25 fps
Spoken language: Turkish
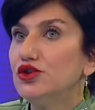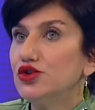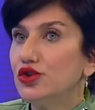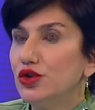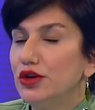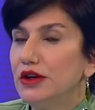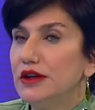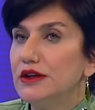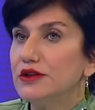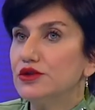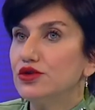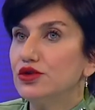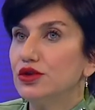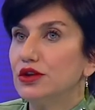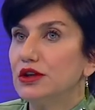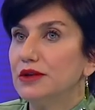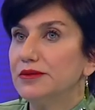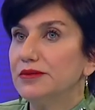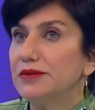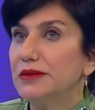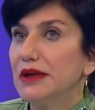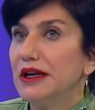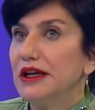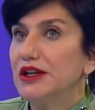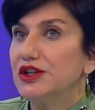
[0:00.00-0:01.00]
şöyle
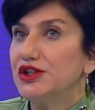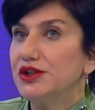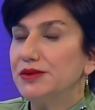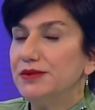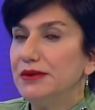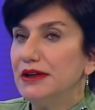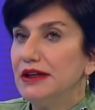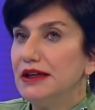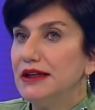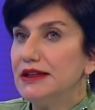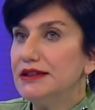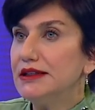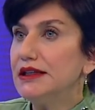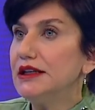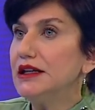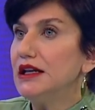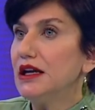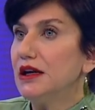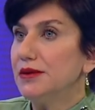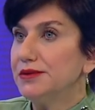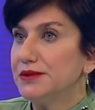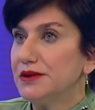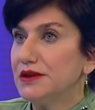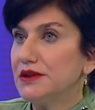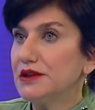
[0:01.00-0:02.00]
söyleyeyim. Şimdi lazer
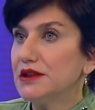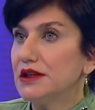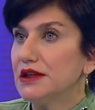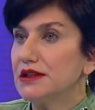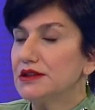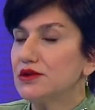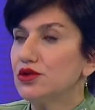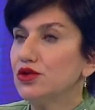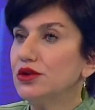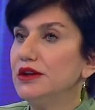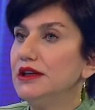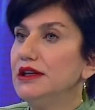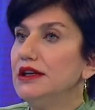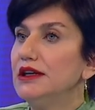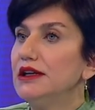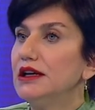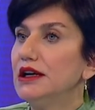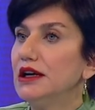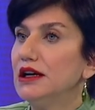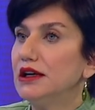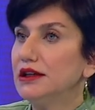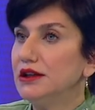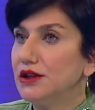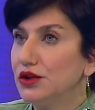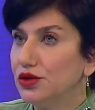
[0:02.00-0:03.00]
yaptığınız hasta o iyilik
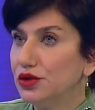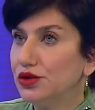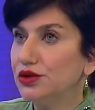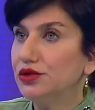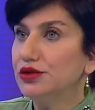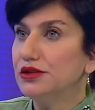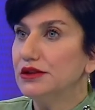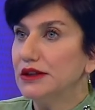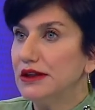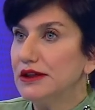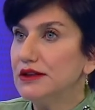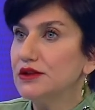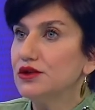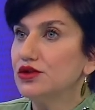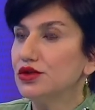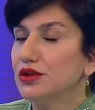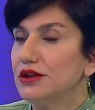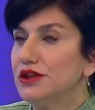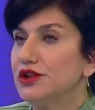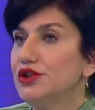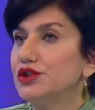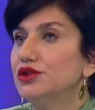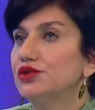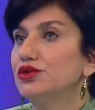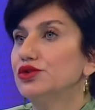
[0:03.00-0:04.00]
halini gördükten sonra
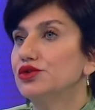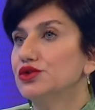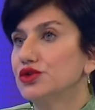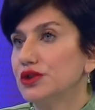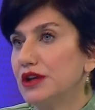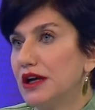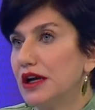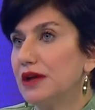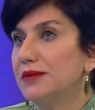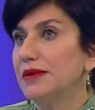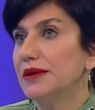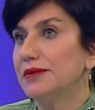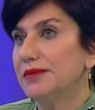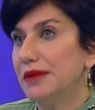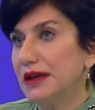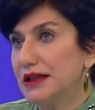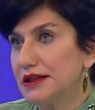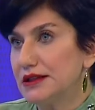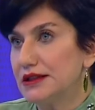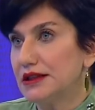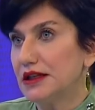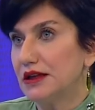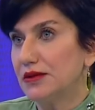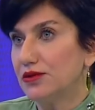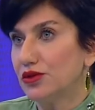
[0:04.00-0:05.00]
işin doğrusu kaybetmek
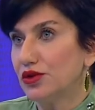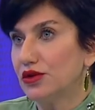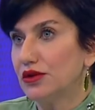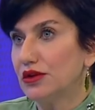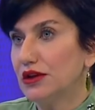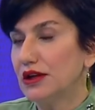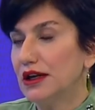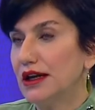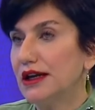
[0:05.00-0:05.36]
istemiyor.